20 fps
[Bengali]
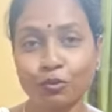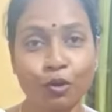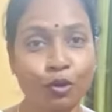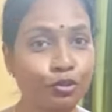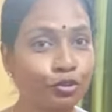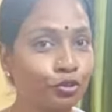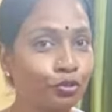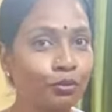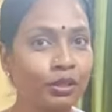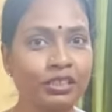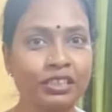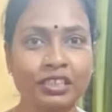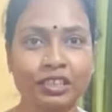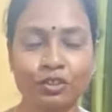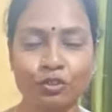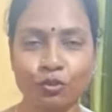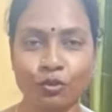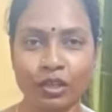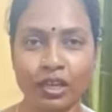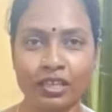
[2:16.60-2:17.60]
নর্দমা থেকে
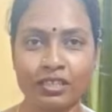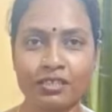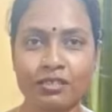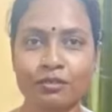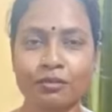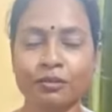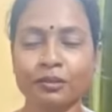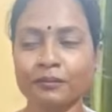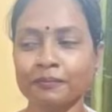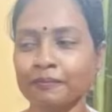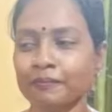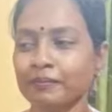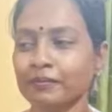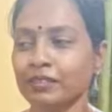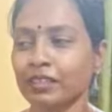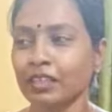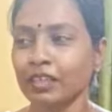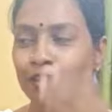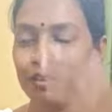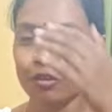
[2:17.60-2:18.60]
চলে আসতো
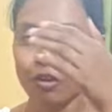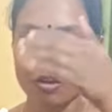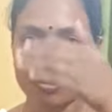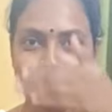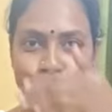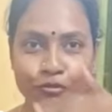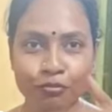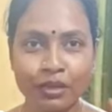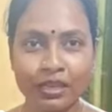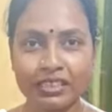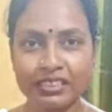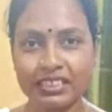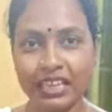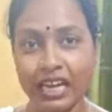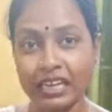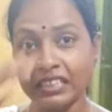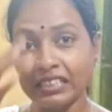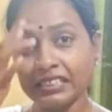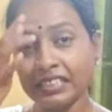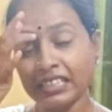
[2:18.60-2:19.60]
নর্দমার
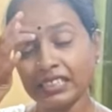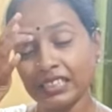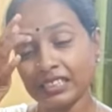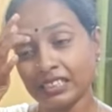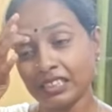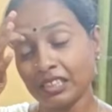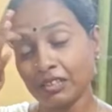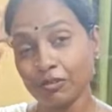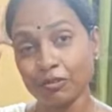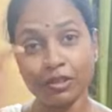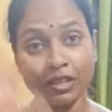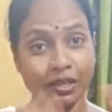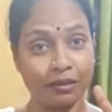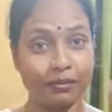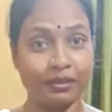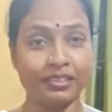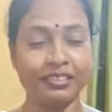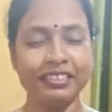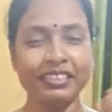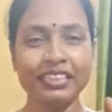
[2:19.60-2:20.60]
জালিটা যে ছিল না
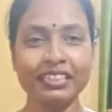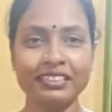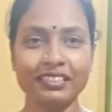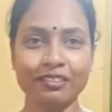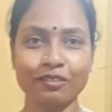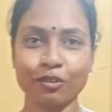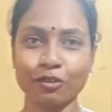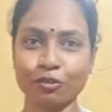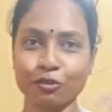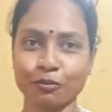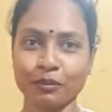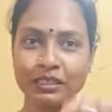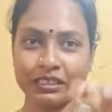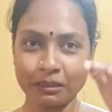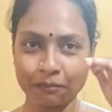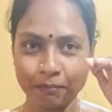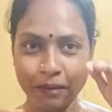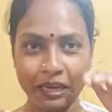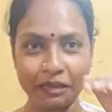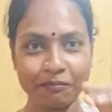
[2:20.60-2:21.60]
আমার ঠিক আছে নর্দমার
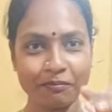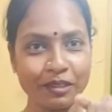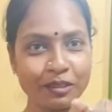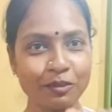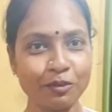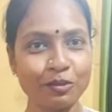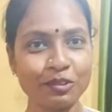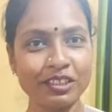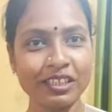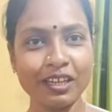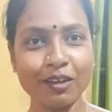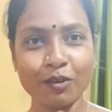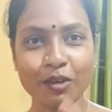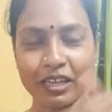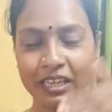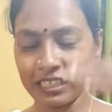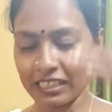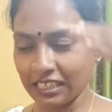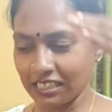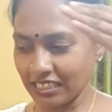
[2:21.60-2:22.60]
যে পাইপটা ঢুকছে না
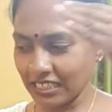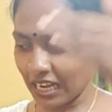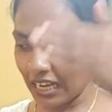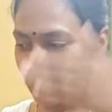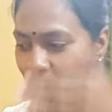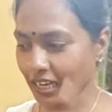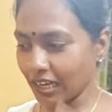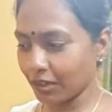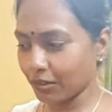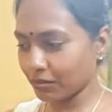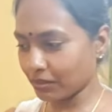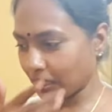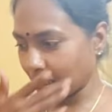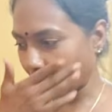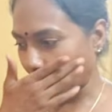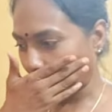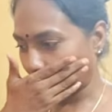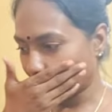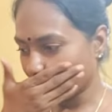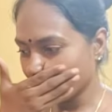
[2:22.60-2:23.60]
ওখানে একটা জাল লাগানো
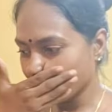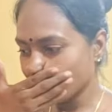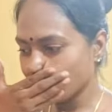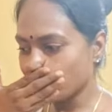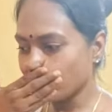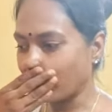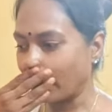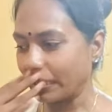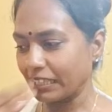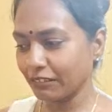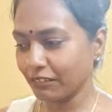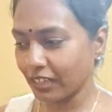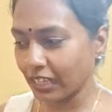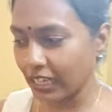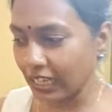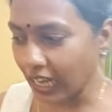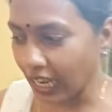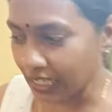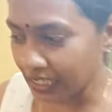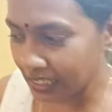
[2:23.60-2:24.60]
থাকে
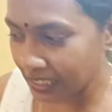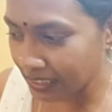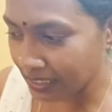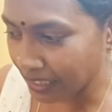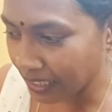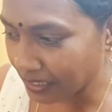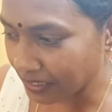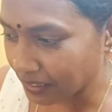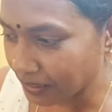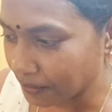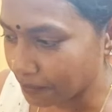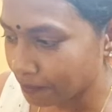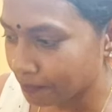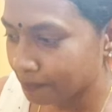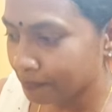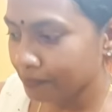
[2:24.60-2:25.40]
বাড়িওয়ালা লাগিয়ে দেয়নি